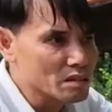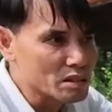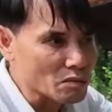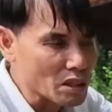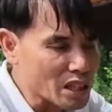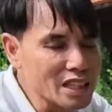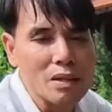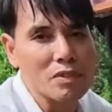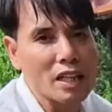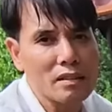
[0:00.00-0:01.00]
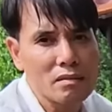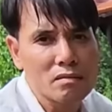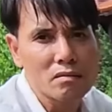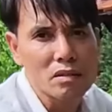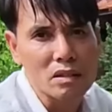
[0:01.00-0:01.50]
xong là kinh nghiệm nhanh à.
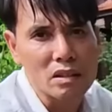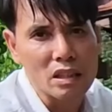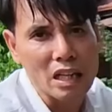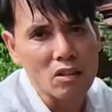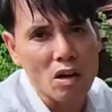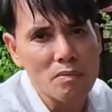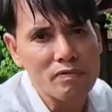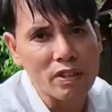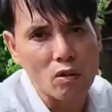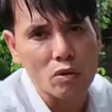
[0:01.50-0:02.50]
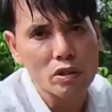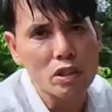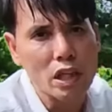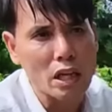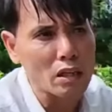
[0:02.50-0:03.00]
Vâng. thì anh nói em biết phải có những
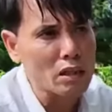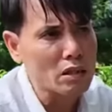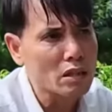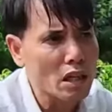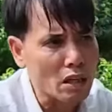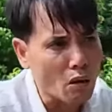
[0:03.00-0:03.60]
tức là